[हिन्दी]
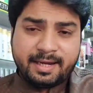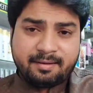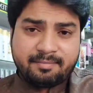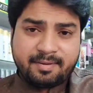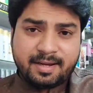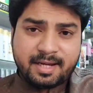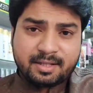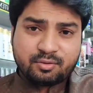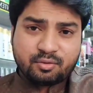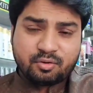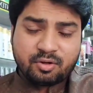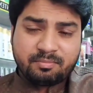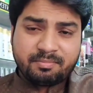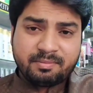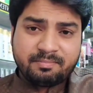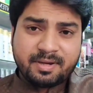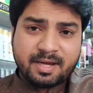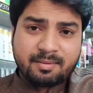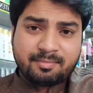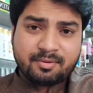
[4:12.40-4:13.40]
एक बात और
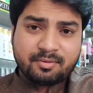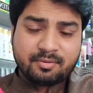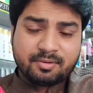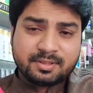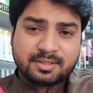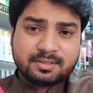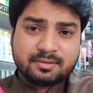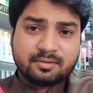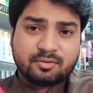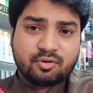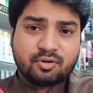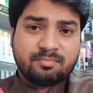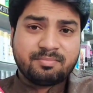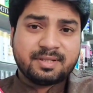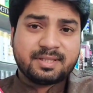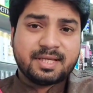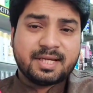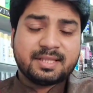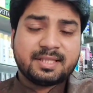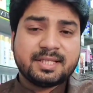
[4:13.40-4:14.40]
भी मैं आप लोगों को
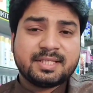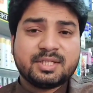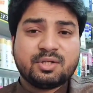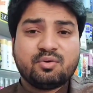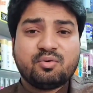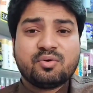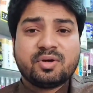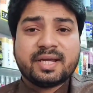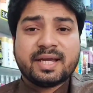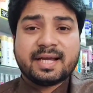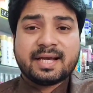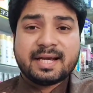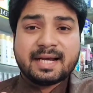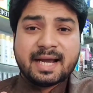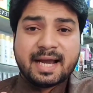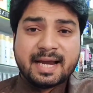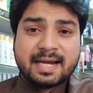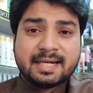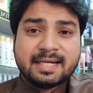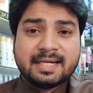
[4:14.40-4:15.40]
बताता चलूँ कि
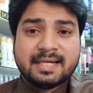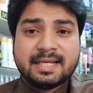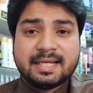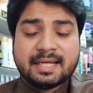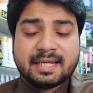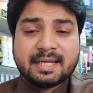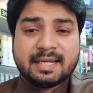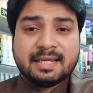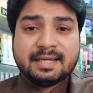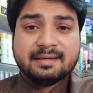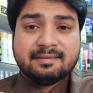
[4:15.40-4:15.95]
काइंडली